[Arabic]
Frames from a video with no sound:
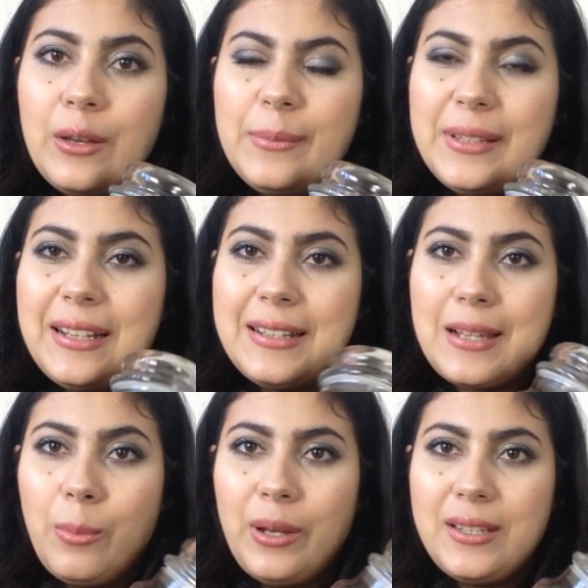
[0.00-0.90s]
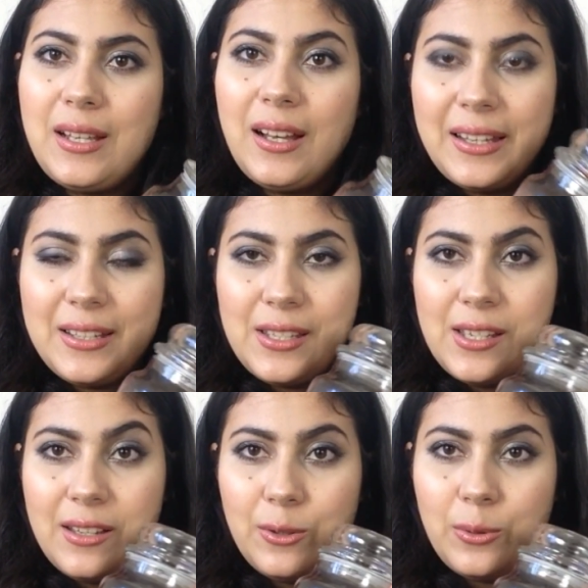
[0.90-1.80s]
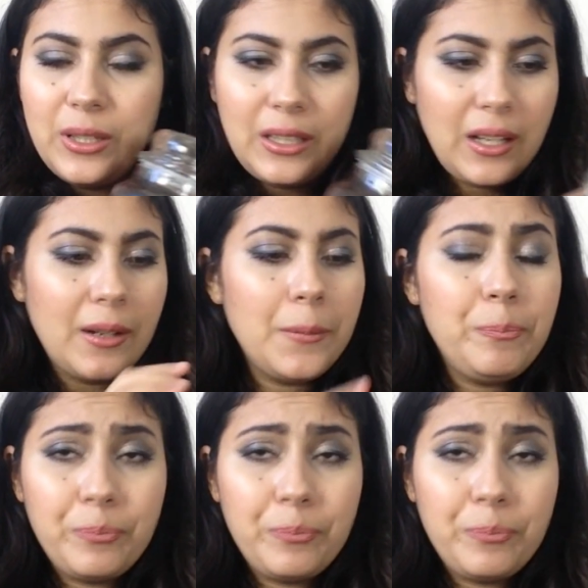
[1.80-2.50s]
بدلتها بختها هذه آه، وحده اخرى